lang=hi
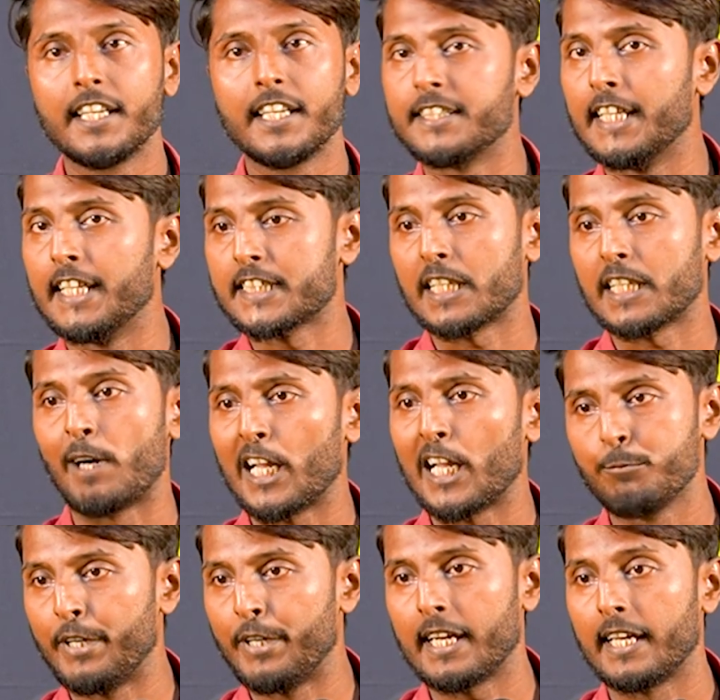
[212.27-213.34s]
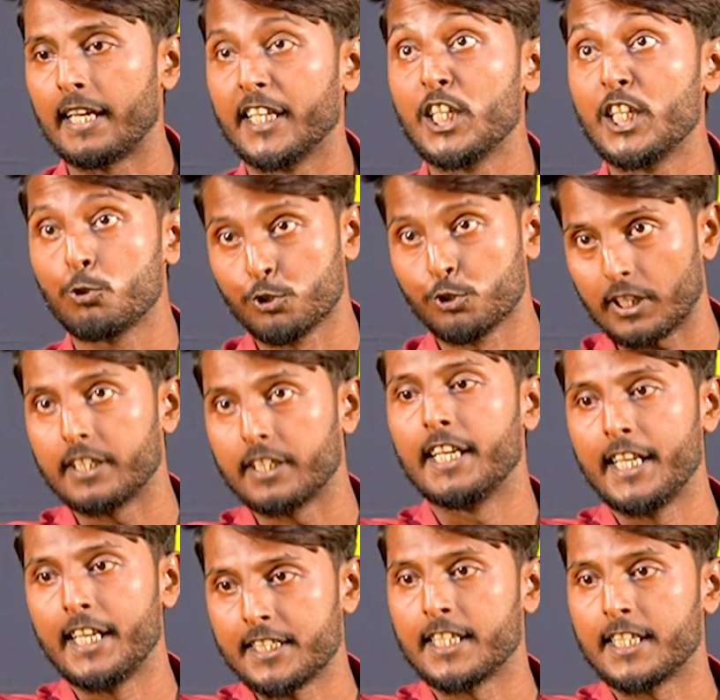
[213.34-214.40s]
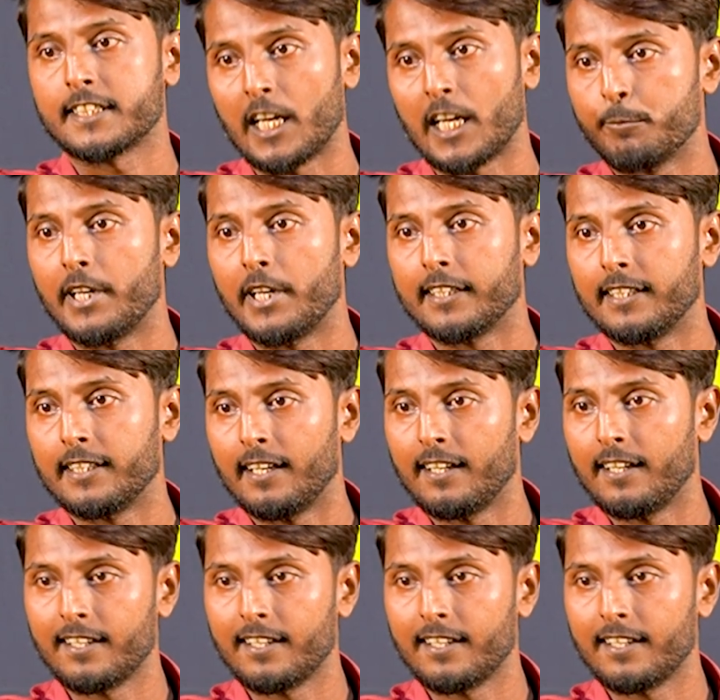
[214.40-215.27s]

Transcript: ये सवाल मेरा नहीं उस अंधेरे से शाम का था